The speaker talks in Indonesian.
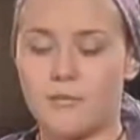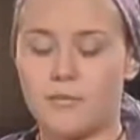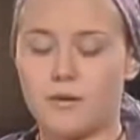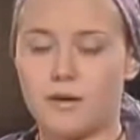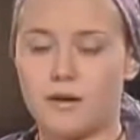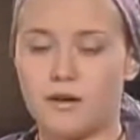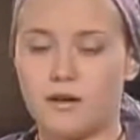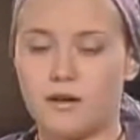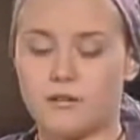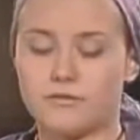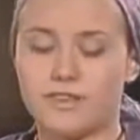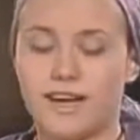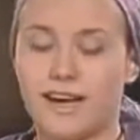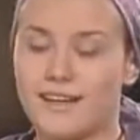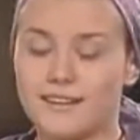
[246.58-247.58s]
Natasha
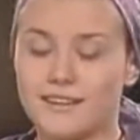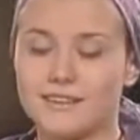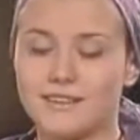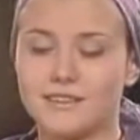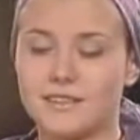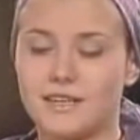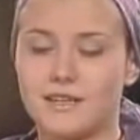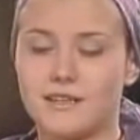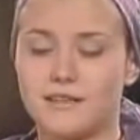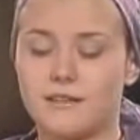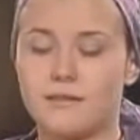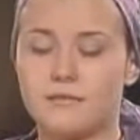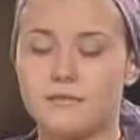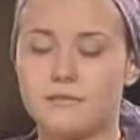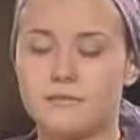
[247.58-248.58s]
melewati
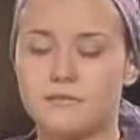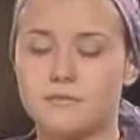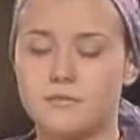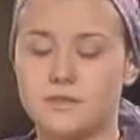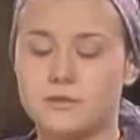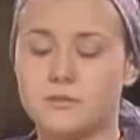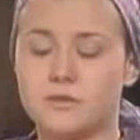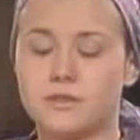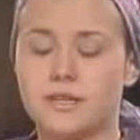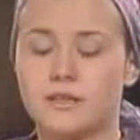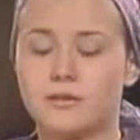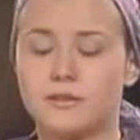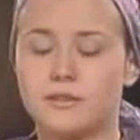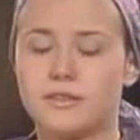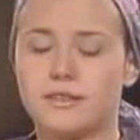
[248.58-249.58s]
hari-harinya dengan kegiatan yang
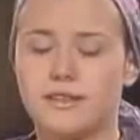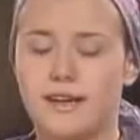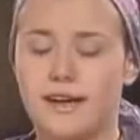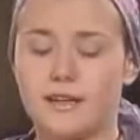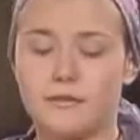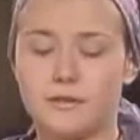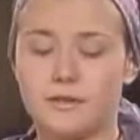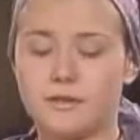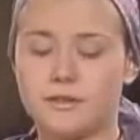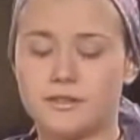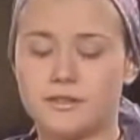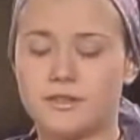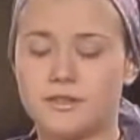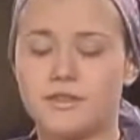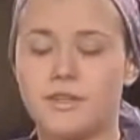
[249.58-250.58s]
sama selama
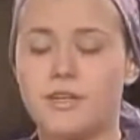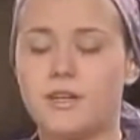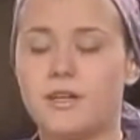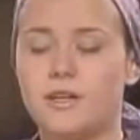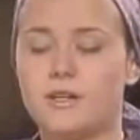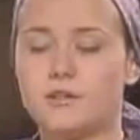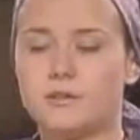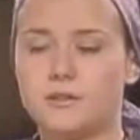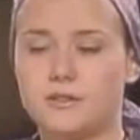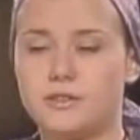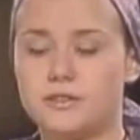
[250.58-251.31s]
beberapa tahun